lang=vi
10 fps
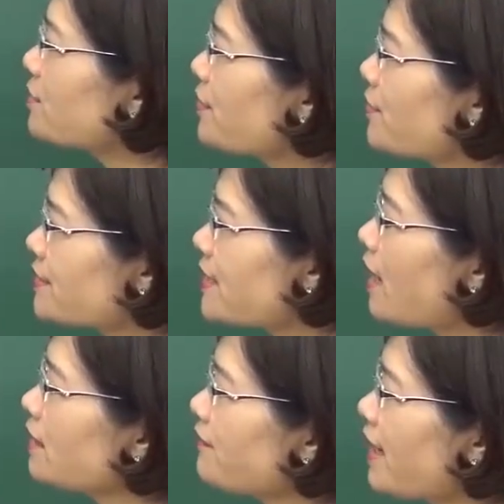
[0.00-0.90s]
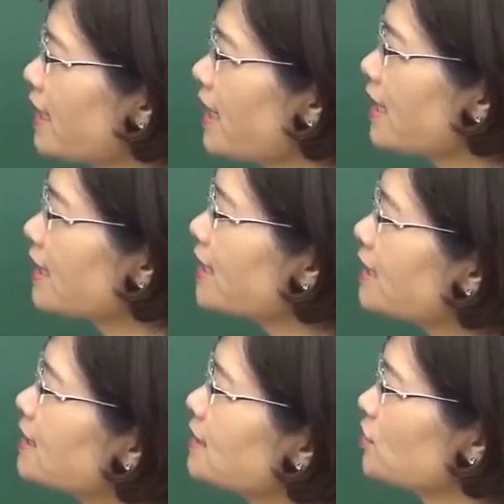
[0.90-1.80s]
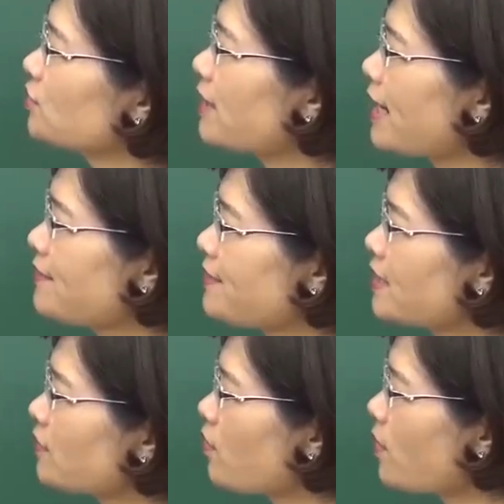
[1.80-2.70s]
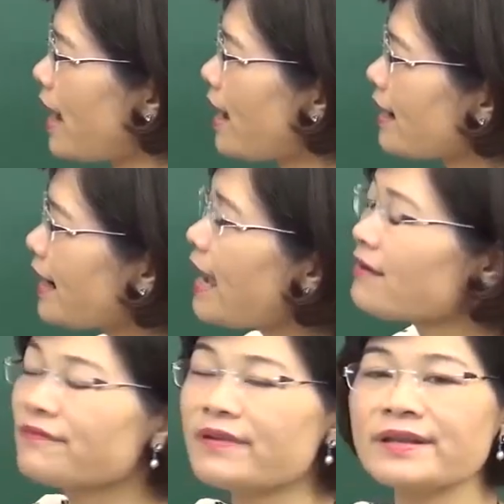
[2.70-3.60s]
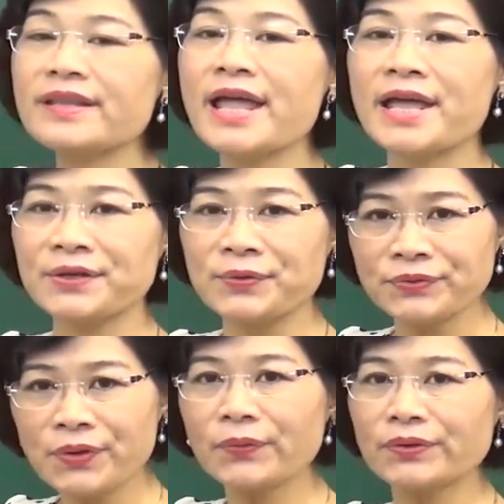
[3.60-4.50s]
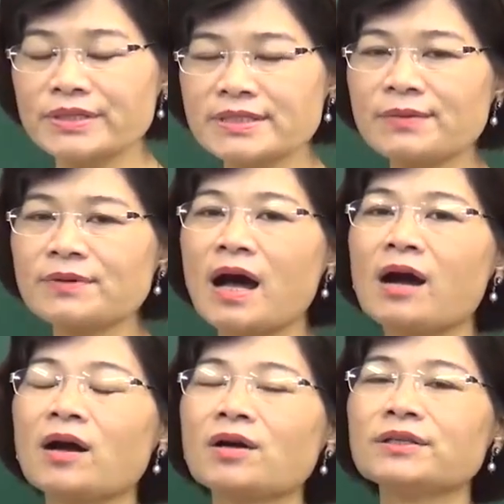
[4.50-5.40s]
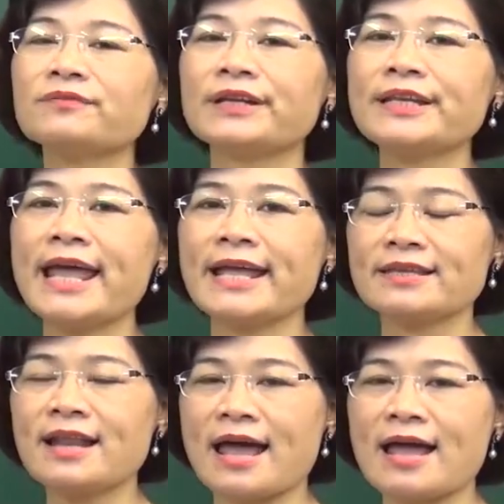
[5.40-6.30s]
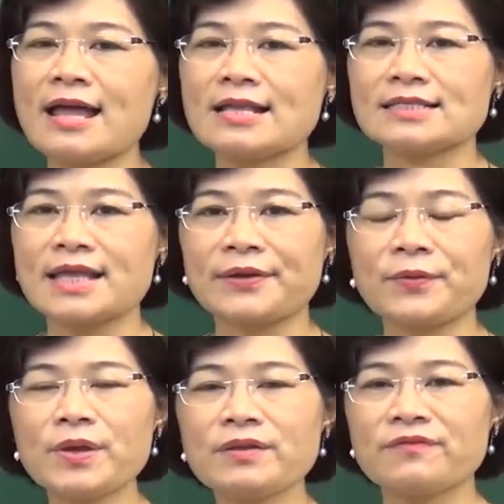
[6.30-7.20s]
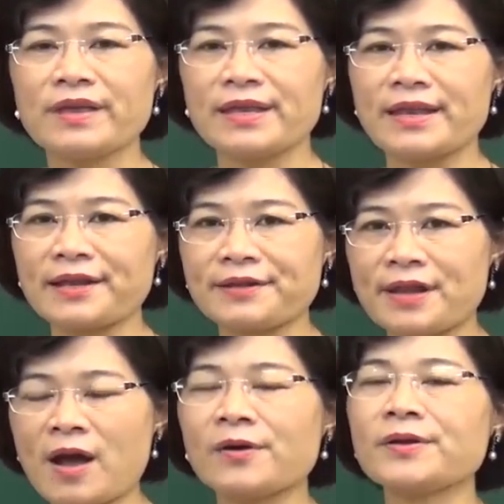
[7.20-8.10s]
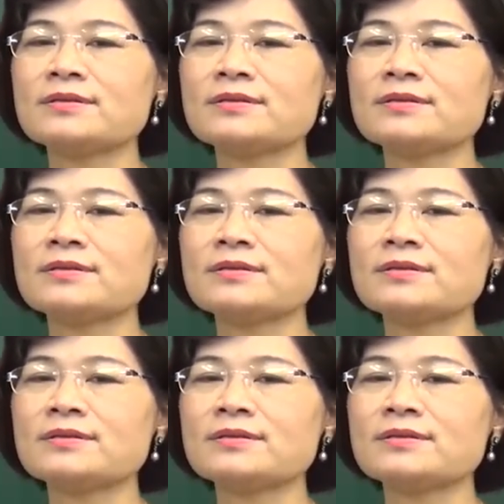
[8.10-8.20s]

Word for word: nổi rõ như vậy thế nhưng chúng ta lưu ý cho cô là các vấn đề đối nội trong đó có những vấn đề như là giải quyết về nạn đói,